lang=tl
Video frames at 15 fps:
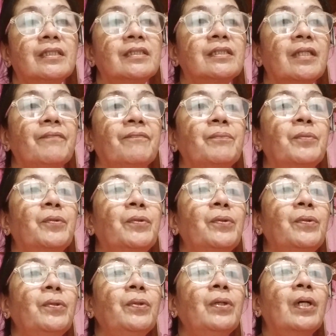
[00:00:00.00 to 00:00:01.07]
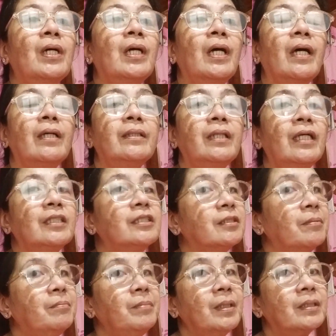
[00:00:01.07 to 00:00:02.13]
I-receive mo and then
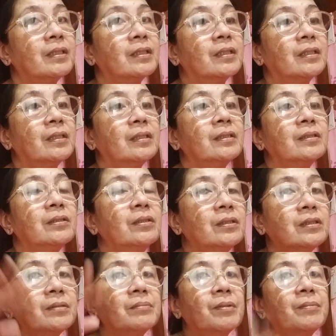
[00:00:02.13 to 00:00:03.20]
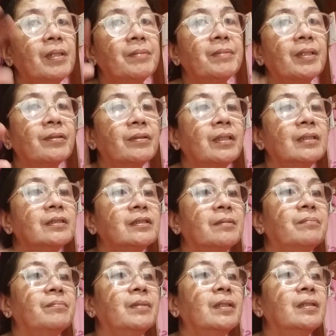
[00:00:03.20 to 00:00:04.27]
submit. Diyan sa baba meron din
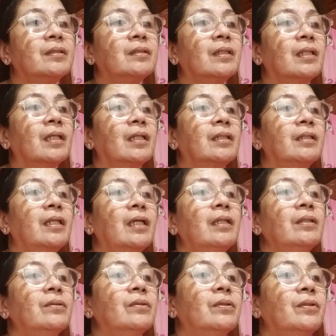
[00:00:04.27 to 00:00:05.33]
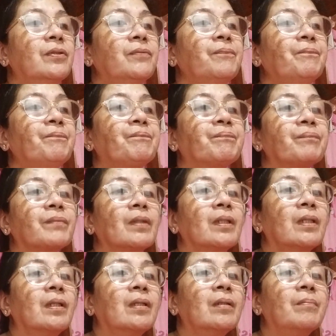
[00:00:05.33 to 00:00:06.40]
submit. Dayon,
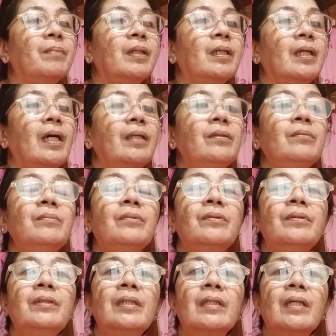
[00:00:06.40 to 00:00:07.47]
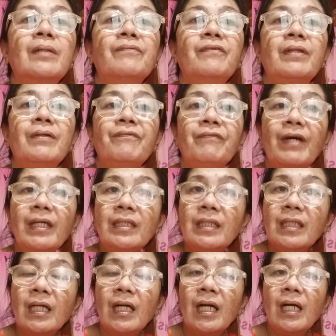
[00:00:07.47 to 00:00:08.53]
pagka ano mo, naka-verified
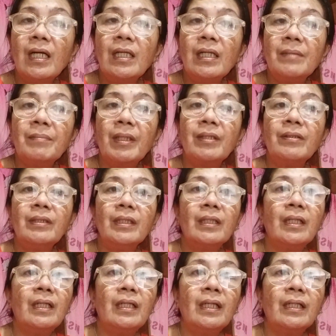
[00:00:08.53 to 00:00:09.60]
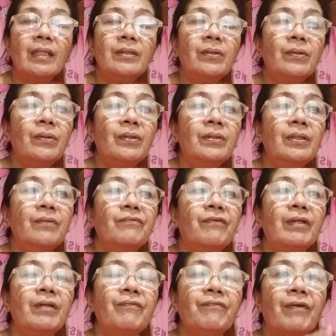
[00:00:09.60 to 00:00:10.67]
ka, meron nakalagay doon na
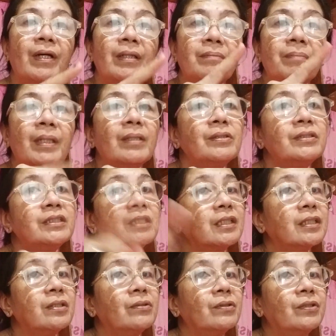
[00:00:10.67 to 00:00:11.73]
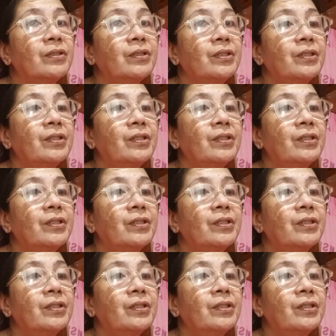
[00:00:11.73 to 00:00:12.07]
verified, meron check doon